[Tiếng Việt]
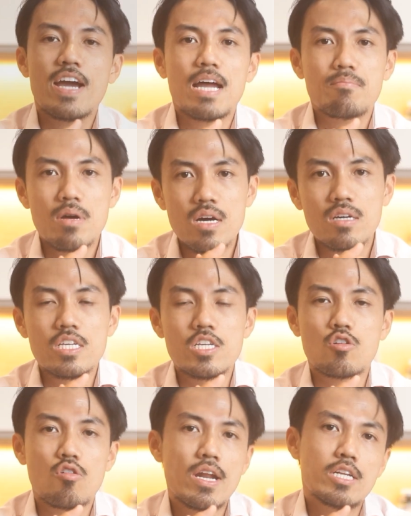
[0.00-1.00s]
VHM
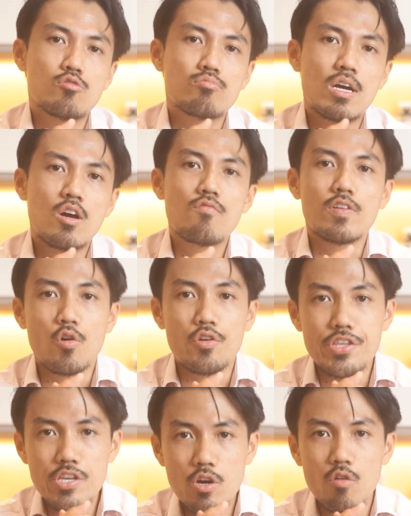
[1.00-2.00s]
thì có lẽ chúng ta không phải
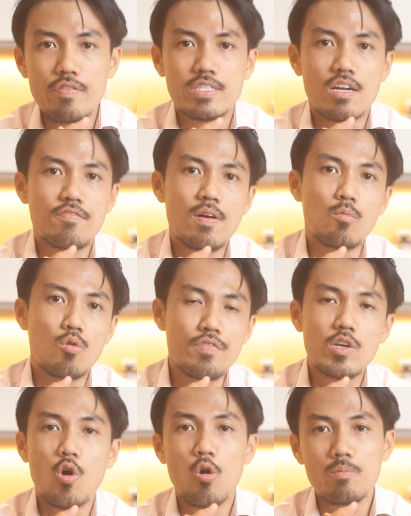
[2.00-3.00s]
nói nhiều về sản phẩm của
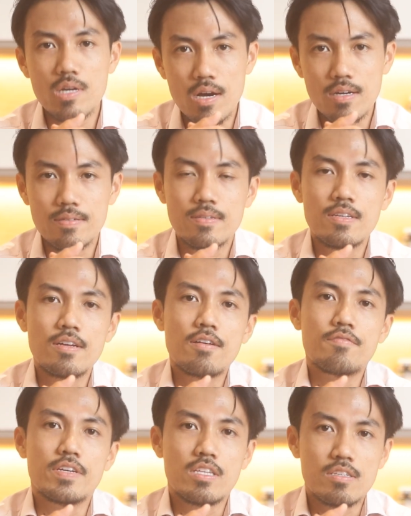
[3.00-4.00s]
Vinhome nữa,
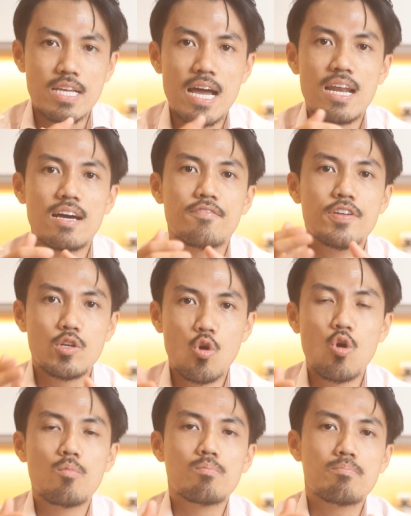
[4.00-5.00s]
vì thực ra là
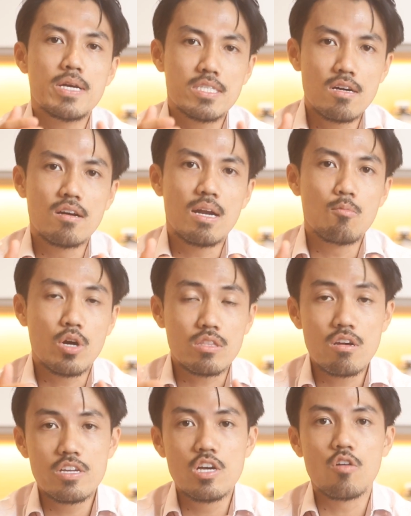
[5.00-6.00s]
Vinhome bây giờ là một
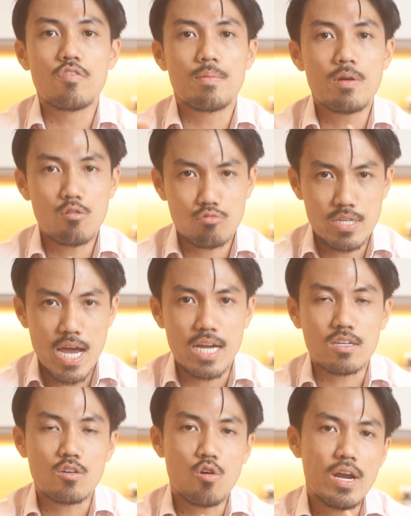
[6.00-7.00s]
cái thương hiệu về bất động
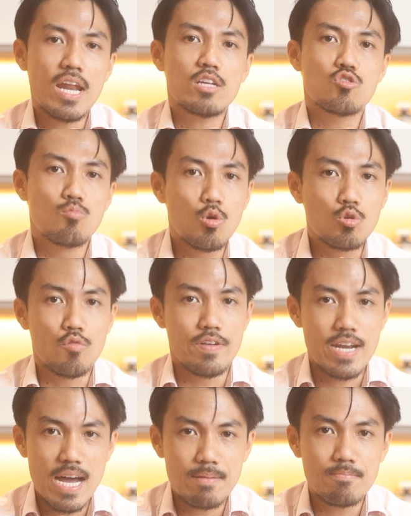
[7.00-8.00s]
sản có lẽ là số 1 của
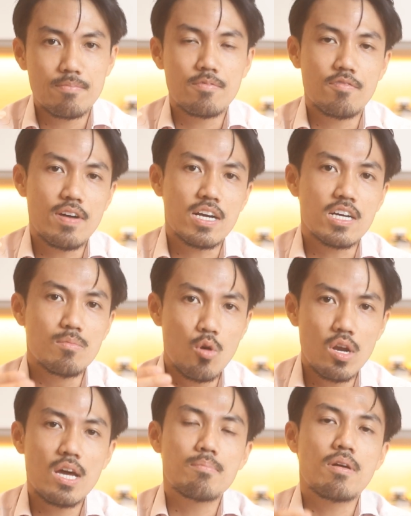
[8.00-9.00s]
Việt Nam, và cứ
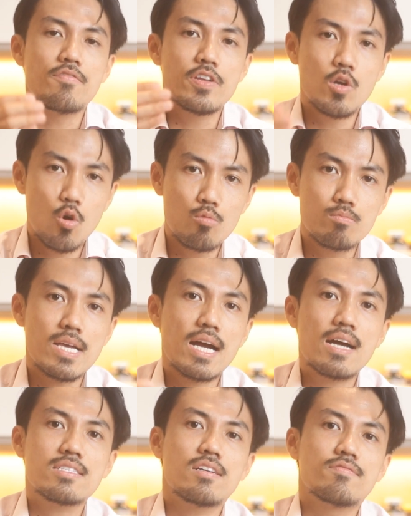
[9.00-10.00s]
mỗi lần mà Vinhome
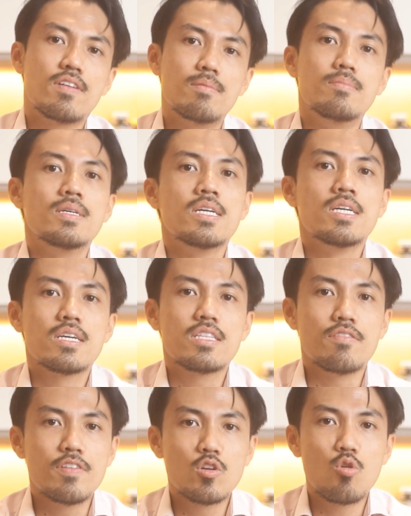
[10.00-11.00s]
ra các sản phẩm
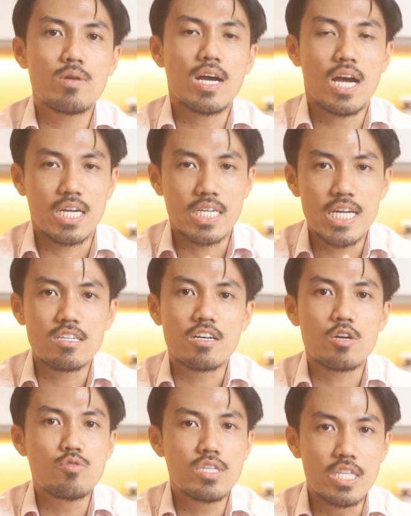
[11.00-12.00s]
thì Vinhome đã khẳng định
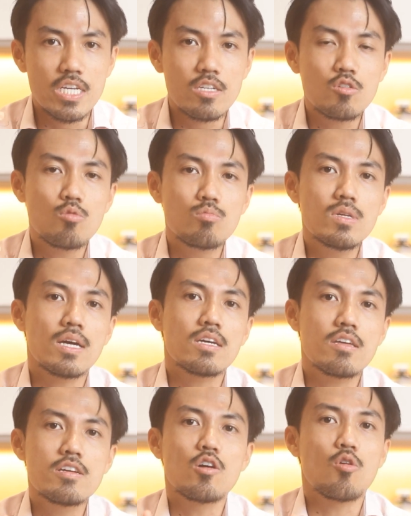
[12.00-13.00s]
được cái uy tín cũng như là
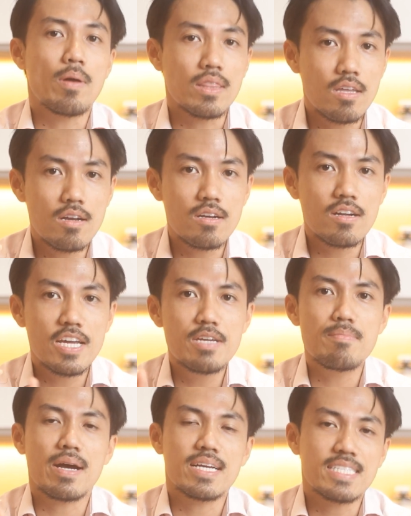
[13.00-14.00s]
cái thương hiệu của bản thân,
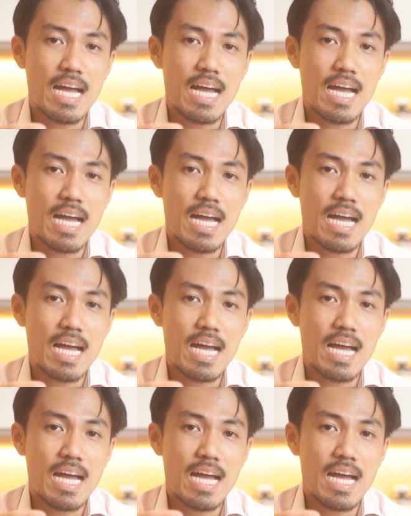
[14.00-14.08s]
khi mà cái